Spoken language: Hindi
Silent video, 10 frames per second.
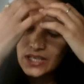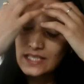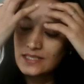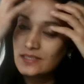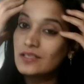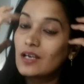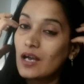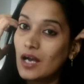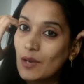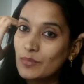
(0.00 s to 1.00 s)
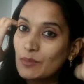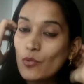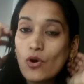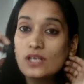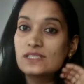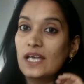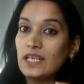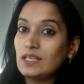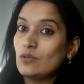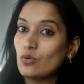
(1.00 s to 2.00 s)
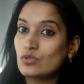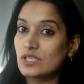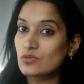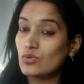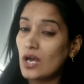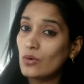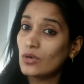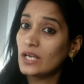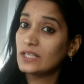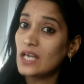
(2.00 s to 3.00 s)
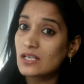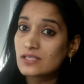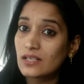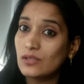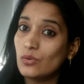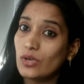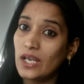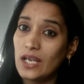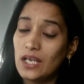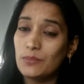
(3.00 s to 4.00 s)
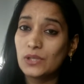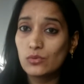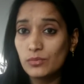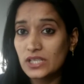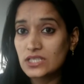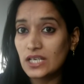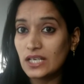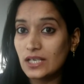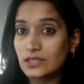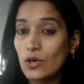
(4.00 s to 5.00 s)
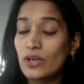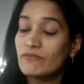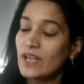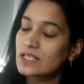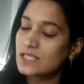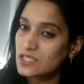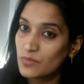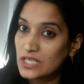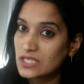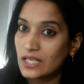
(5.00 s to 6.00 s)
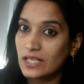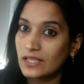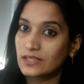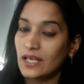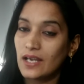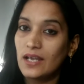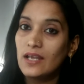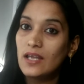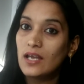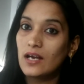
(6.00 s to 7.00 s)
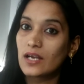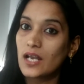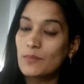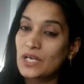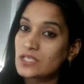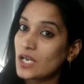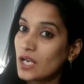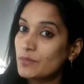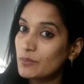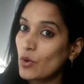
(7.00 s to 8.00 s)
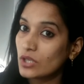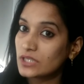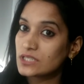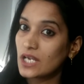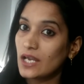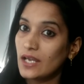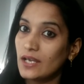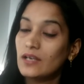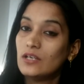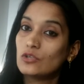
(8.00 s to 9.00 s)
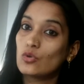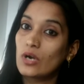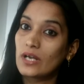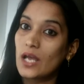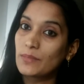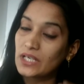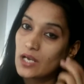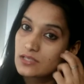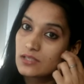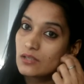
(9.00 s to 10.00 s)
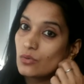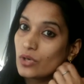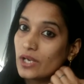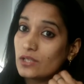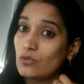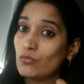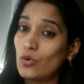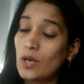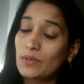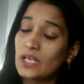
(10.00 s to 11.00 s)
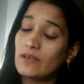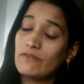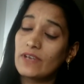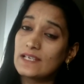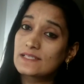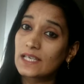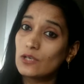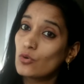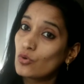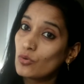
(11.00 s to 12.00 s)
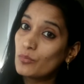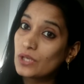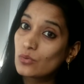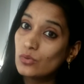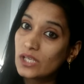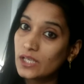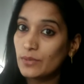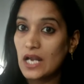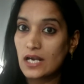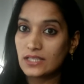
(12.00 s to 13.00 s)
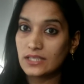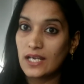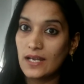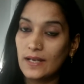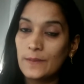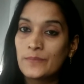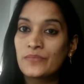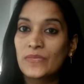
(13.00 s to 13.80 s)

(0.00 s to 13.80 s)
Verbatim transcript: यस आपने बहुत सारे लोगों से सुना होगा कि डार्क सर्कल हो गए हैं बिल्कुल भी अच्छा नहीं लगता और इनफैक्ट सच में अच्छा नहीं लगता है अगर आपका चेहरा भी बहुत अच्छा है तो अगर आपके डार्क सर्कल हो गए हैं तो वो आपके फेस के लुक को बिल्कुल ही बिगाड़ देता है